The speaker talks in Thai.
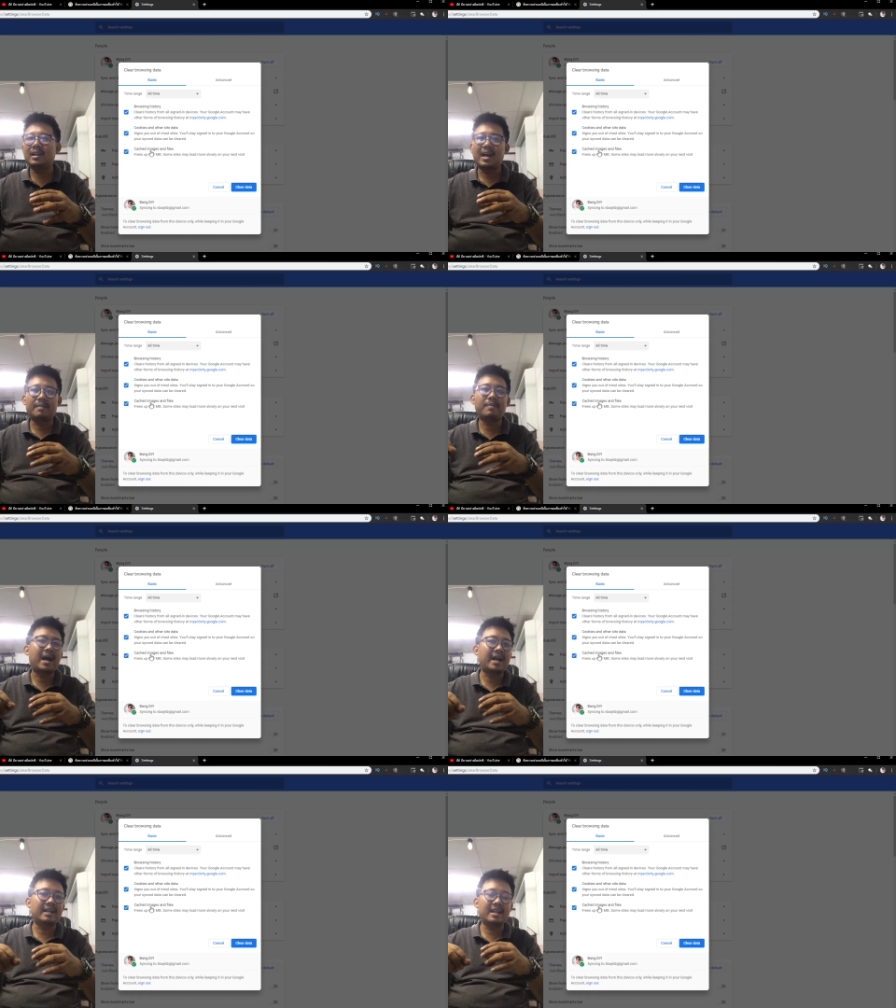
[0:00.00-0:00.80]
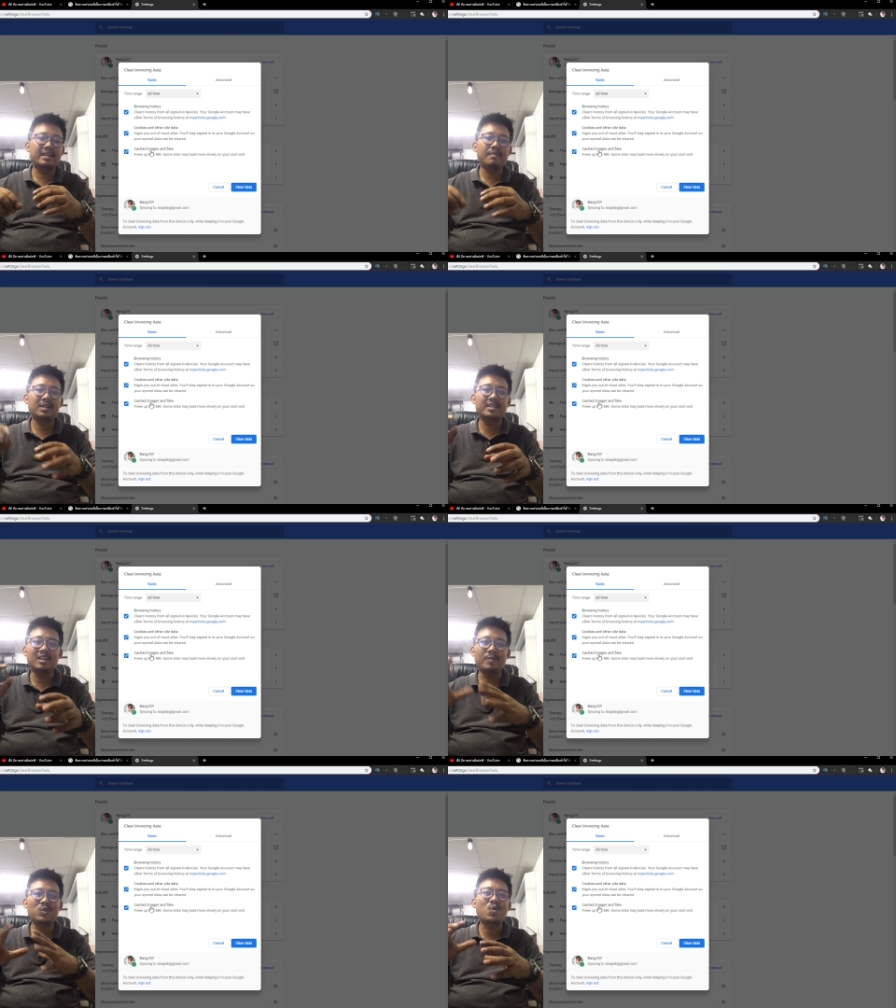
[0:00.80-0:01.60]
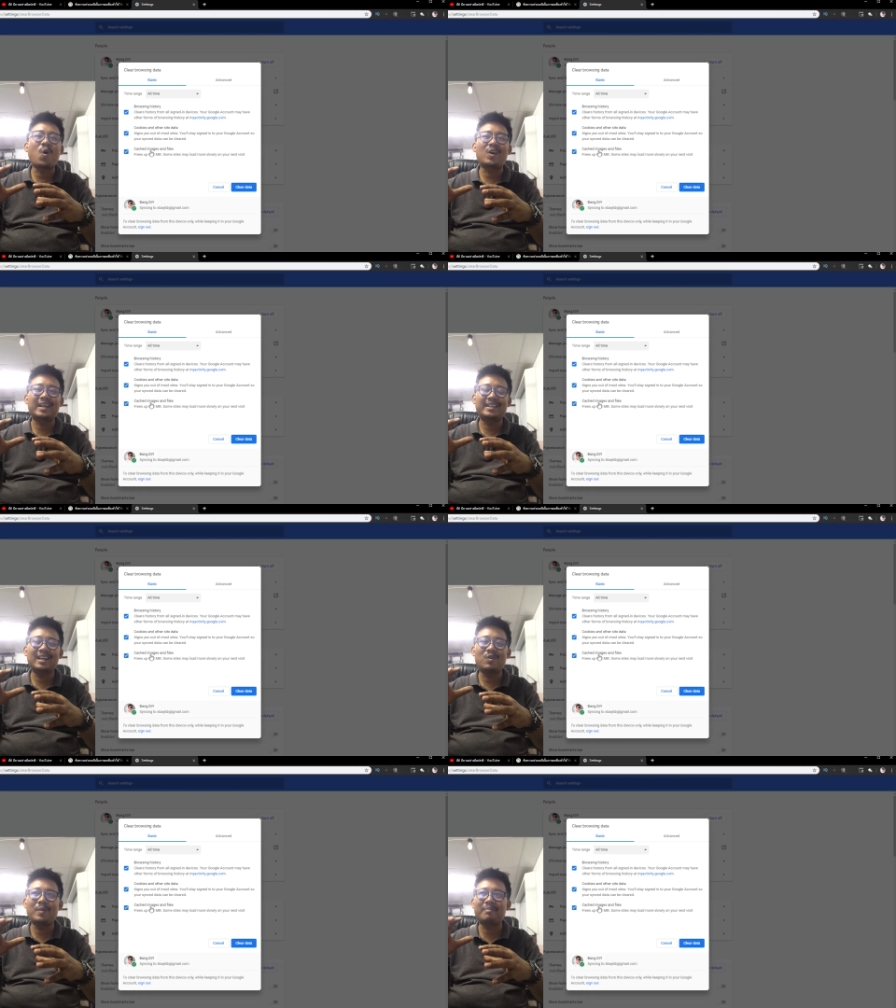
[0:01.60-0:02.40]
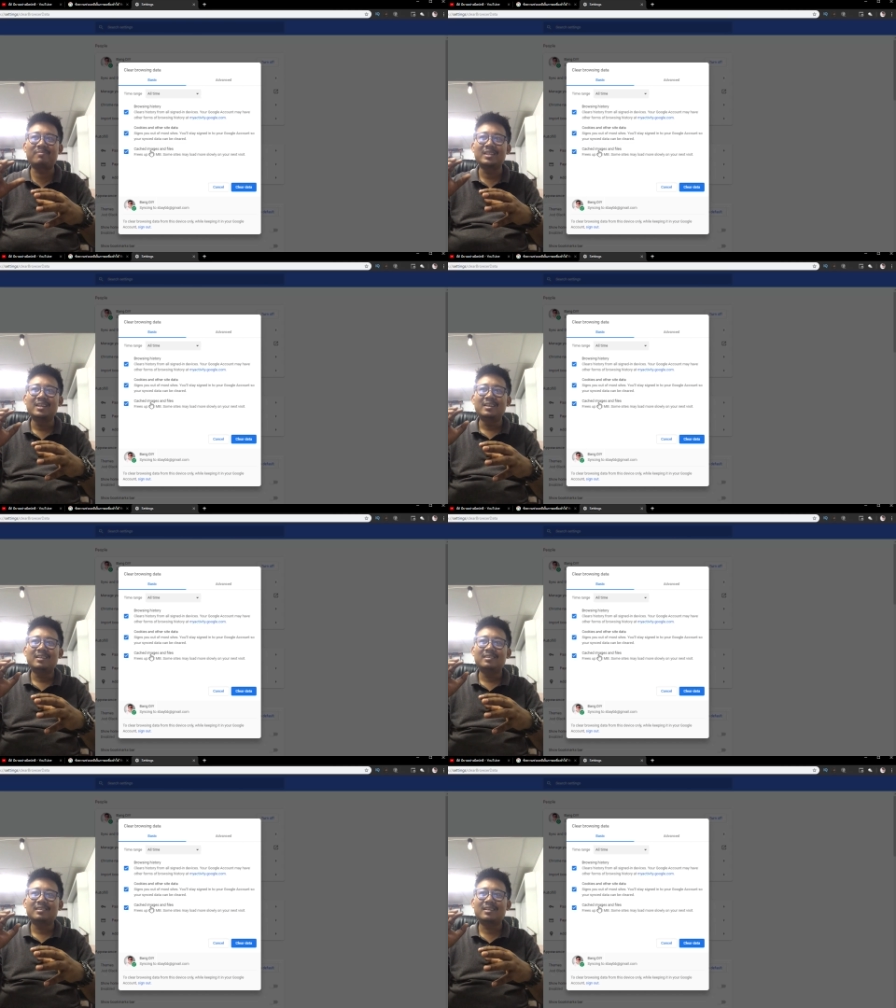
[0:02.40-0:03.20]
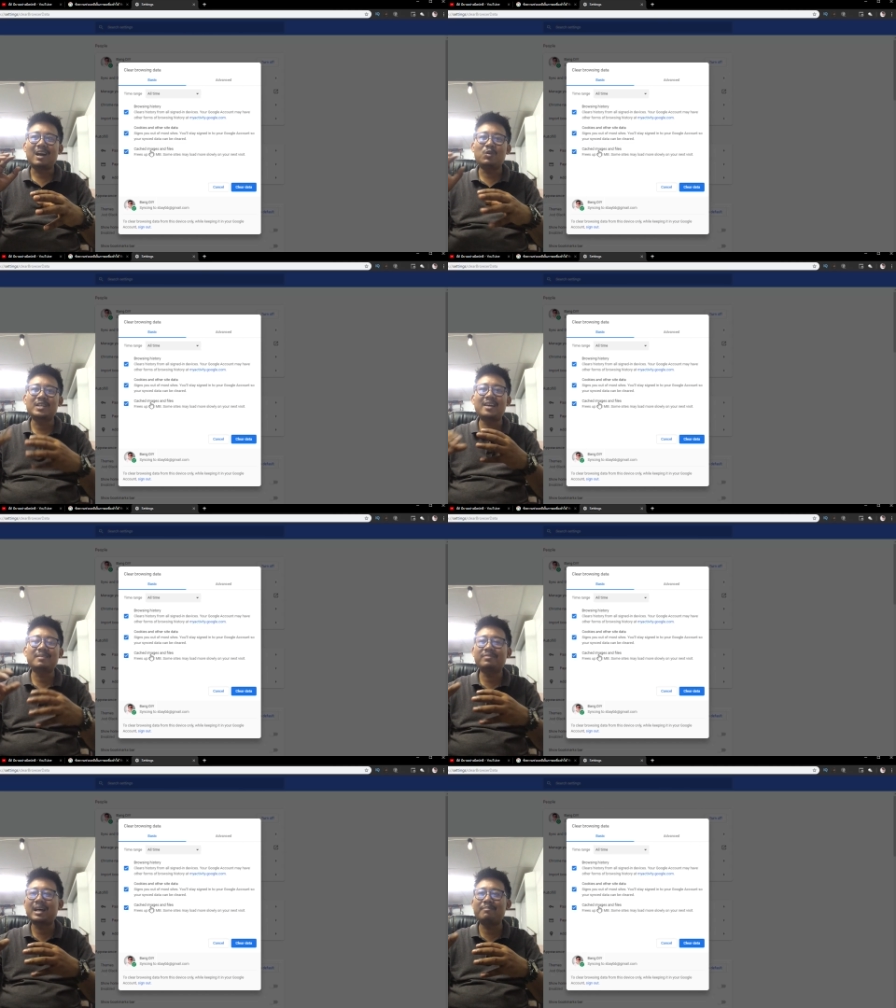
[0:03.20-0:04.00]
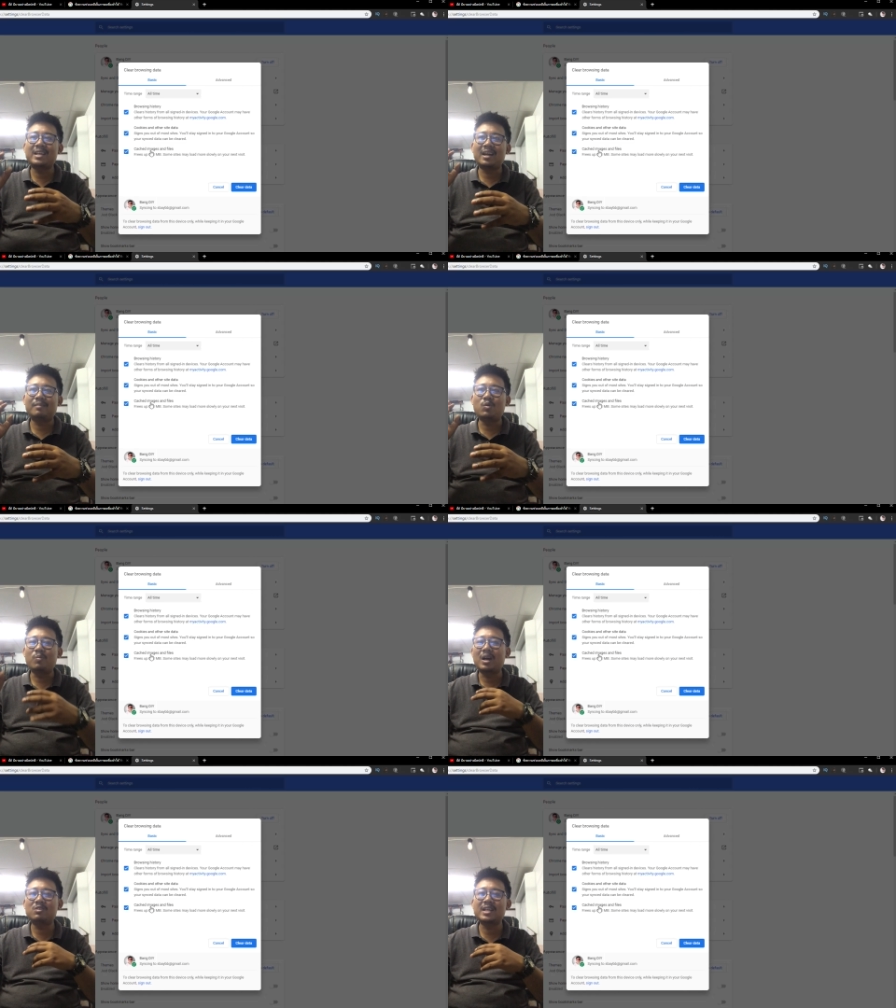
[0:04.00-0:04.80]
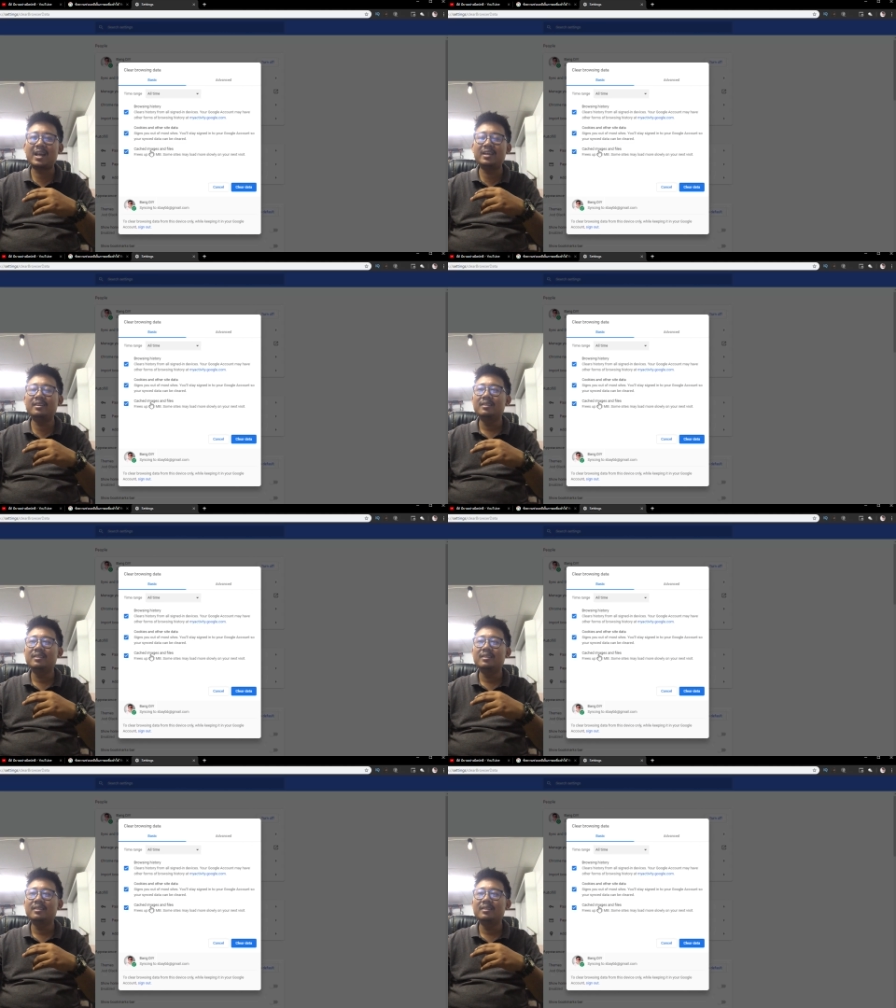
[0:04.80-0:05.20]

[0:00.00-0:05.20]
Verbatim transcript: รหัสผ่านอะไรเนี่ยบางทีเราไม่ต้องกรอกเลยถ้าเราแบบเข้าใช้ซ้ำๆอย่างผมเข้าใช้